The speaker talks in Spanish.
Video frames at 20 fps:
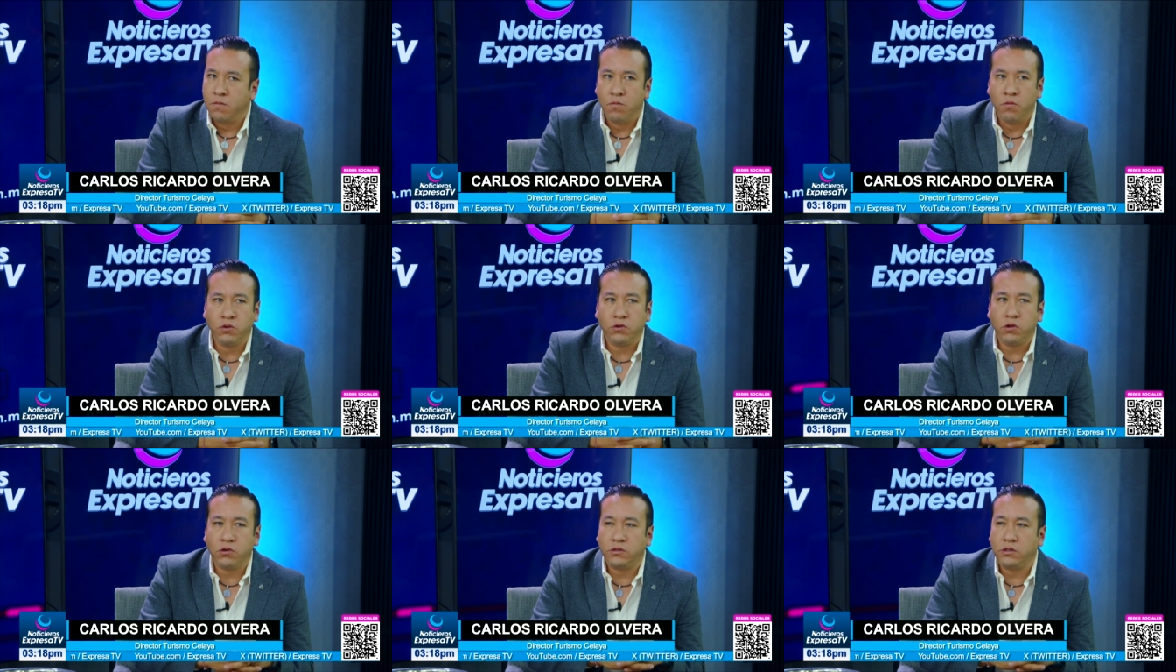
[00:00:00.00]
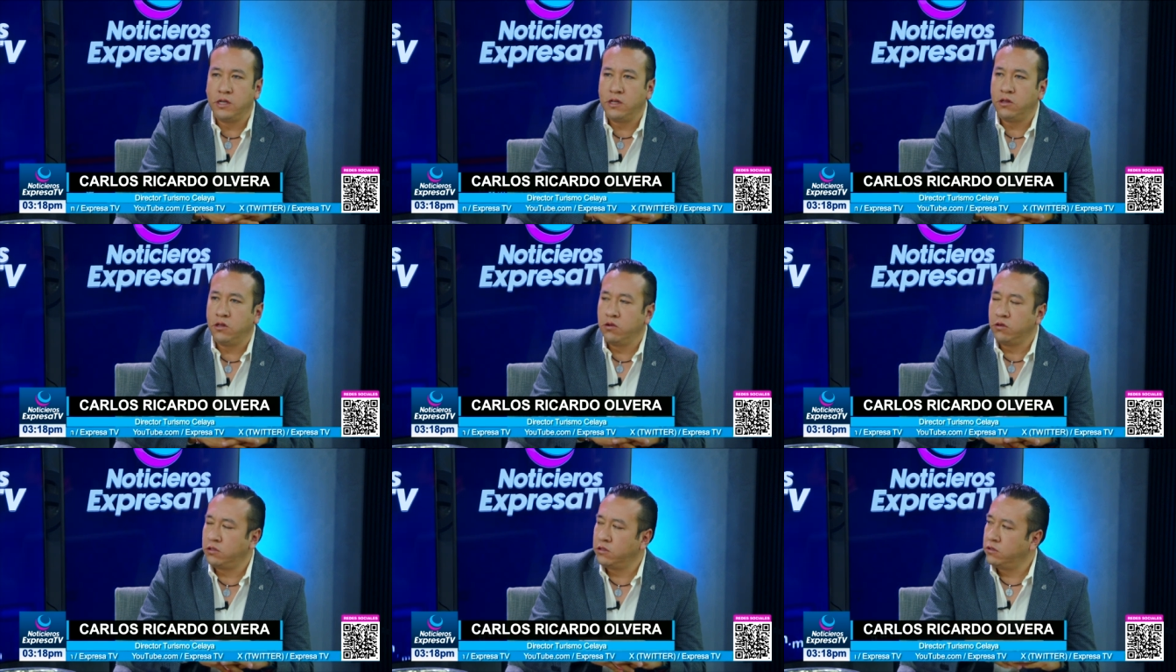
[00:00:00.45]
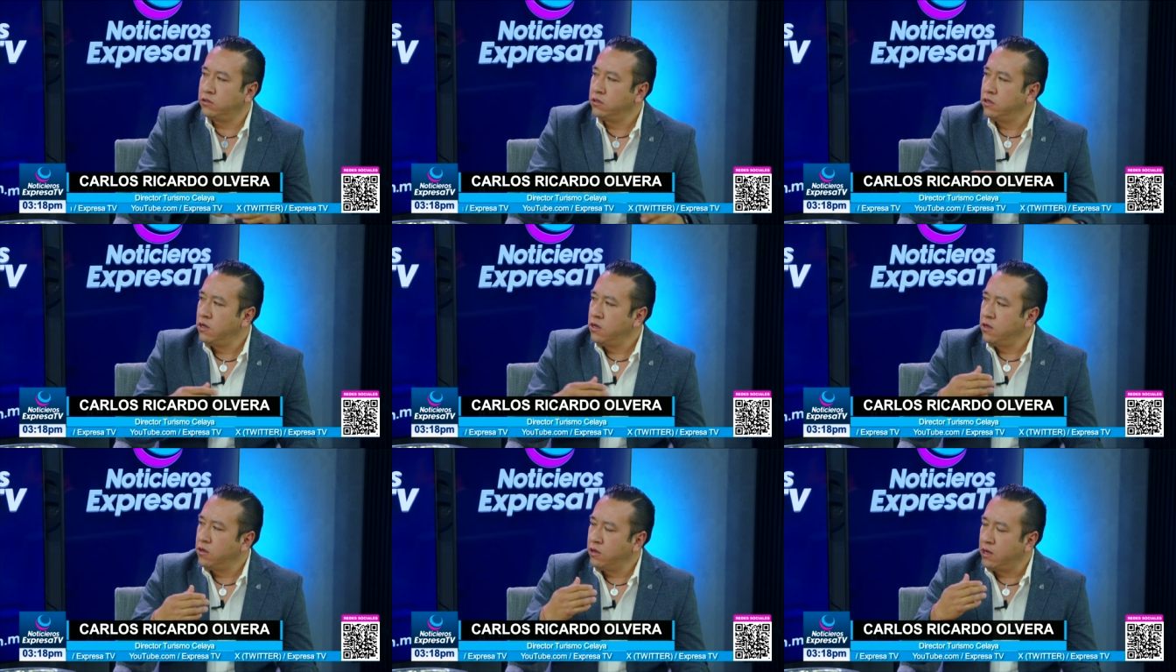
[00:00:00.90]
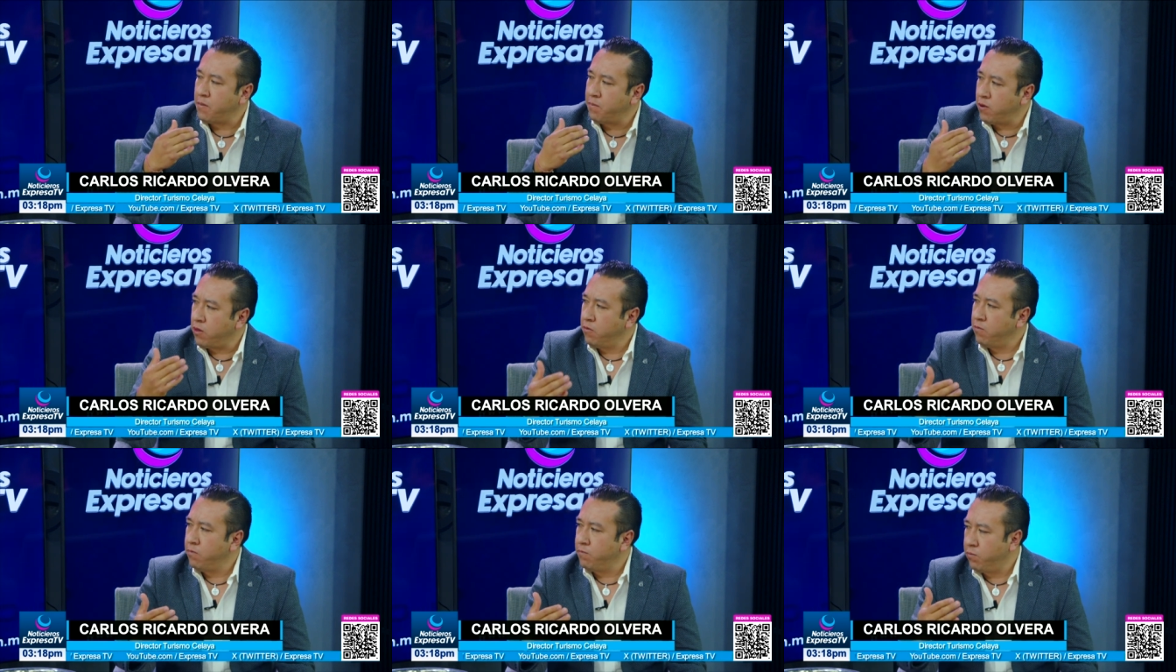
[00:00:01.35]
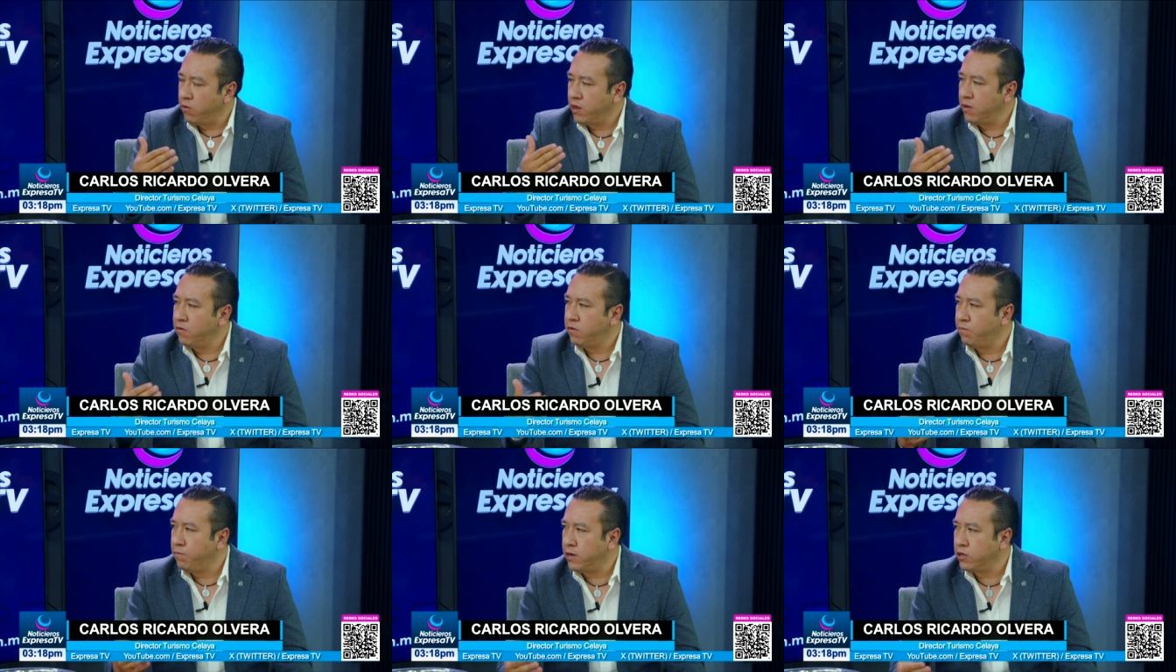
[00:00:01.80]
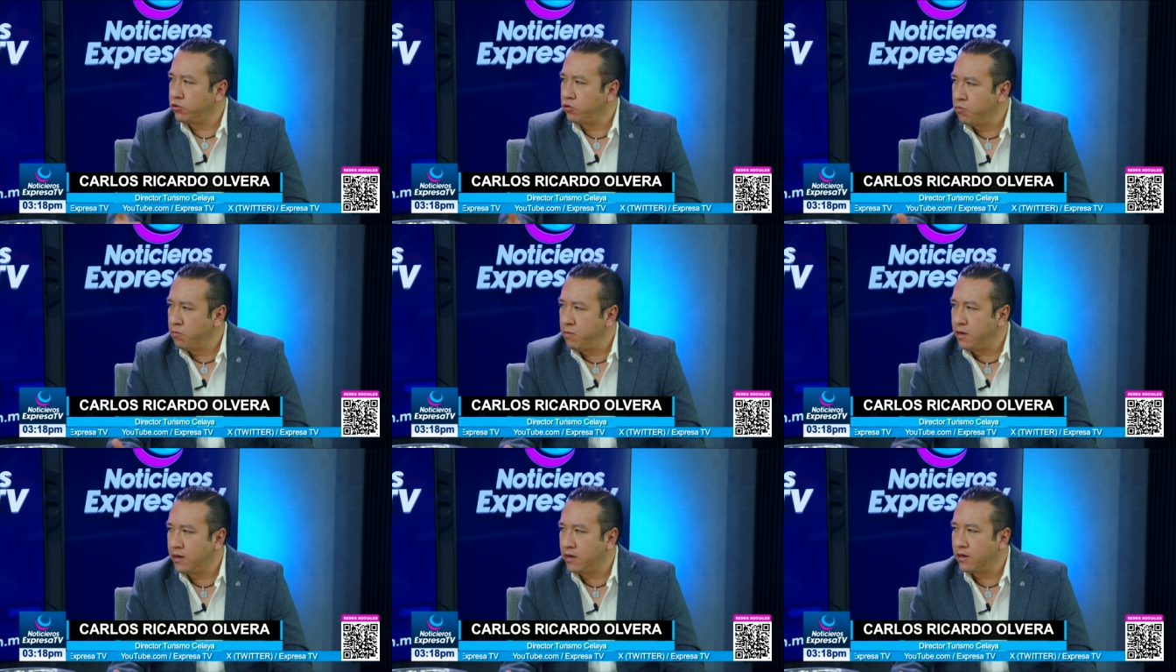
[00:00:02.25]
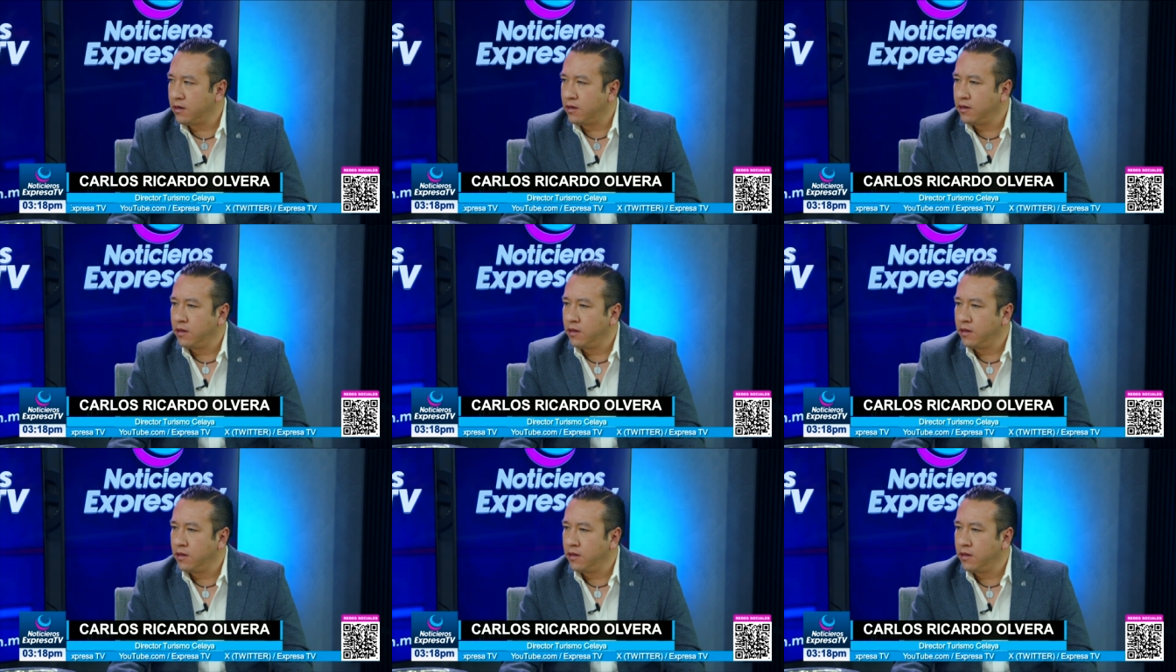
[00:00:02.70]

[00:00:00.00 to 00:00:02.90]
muchos sitios que podemos presumir